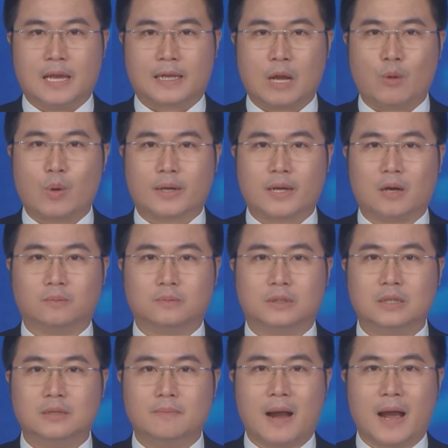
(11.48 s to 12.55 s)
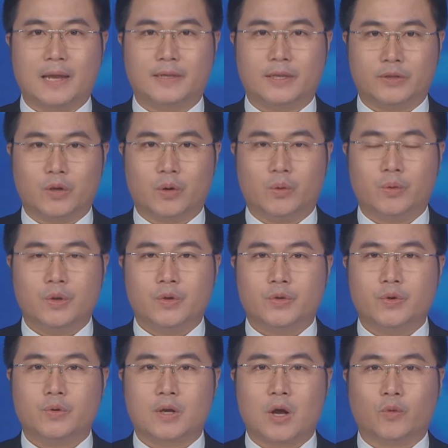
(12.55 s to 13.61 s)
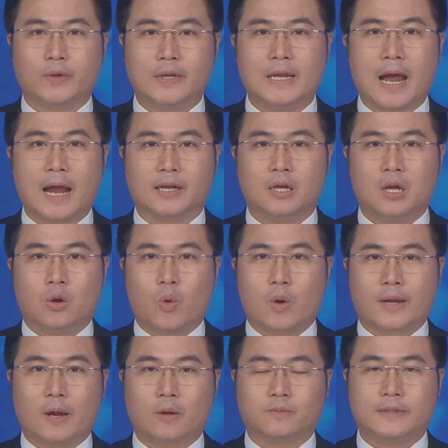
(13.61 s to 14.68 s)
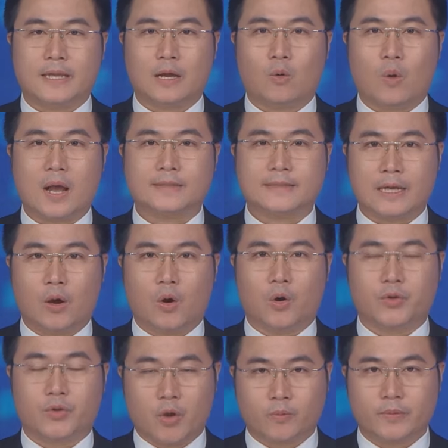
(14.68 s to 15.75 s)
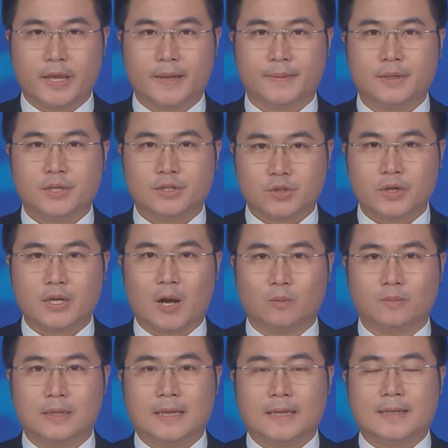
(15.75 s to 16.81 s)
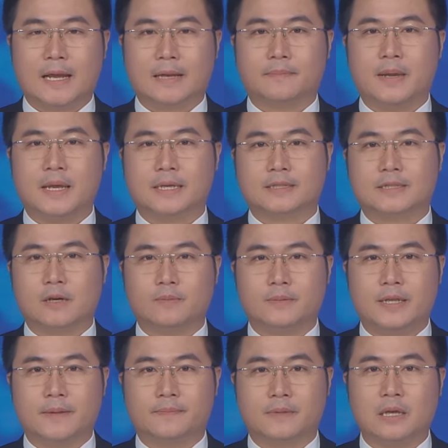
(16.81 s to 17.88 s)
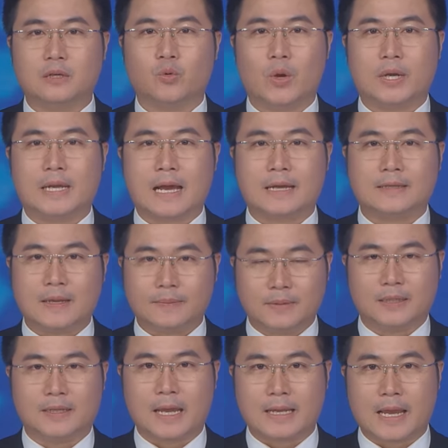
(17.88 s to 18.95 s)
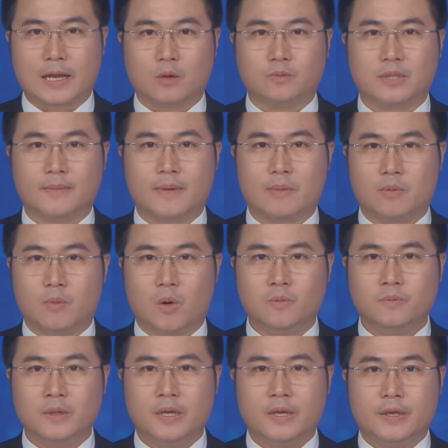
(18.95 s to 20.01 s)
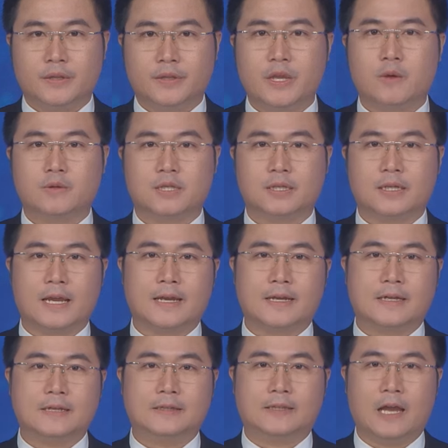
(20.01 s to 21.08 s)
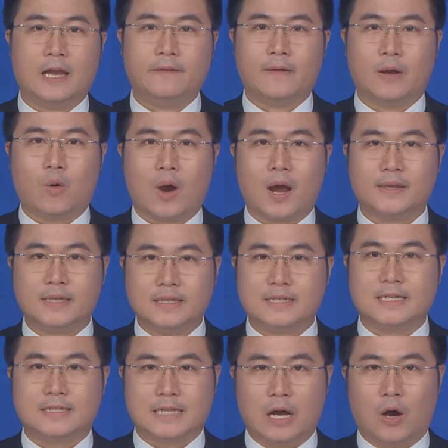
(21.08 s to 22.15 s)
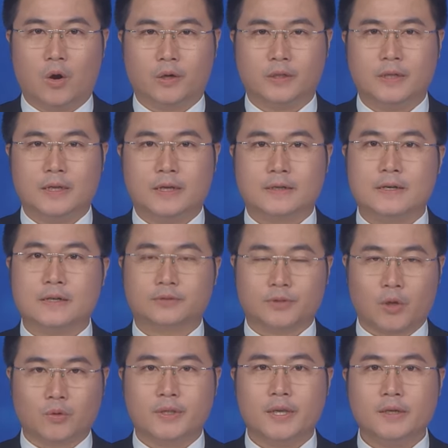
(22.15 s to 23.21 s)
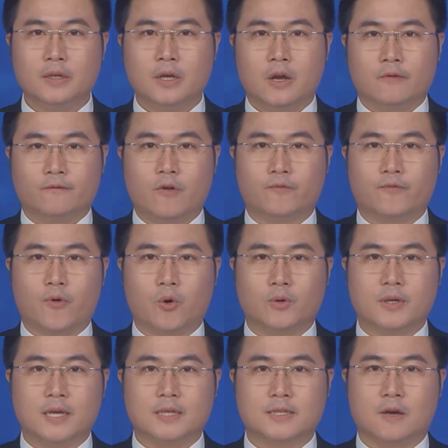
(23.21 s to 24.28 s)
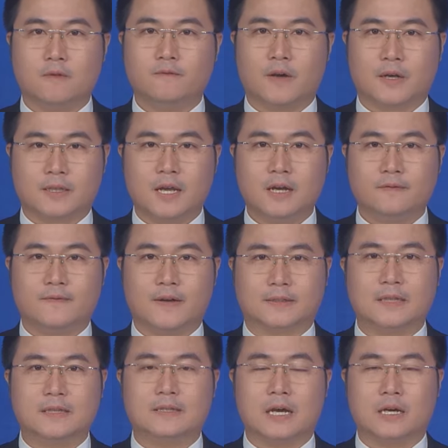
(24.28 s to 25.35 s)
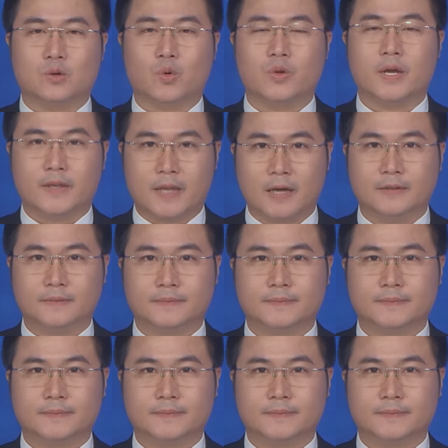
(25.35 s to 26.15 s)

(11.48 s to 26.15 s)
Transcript: Các hoạt động thương mại, dịch vụ, nhu cầu đi lại, hoạt động văn hóa xã hội nhộn nhịp, sôi động, đặc biệt trong dịp Tết Nguyên đán Giáp Thìn 2024. Nhiều sự kiện kinh tế, văn hóa, chính trị, xã hội được tổ chức, phục vụ đời sống vật chất và tinh thần của nhân dân.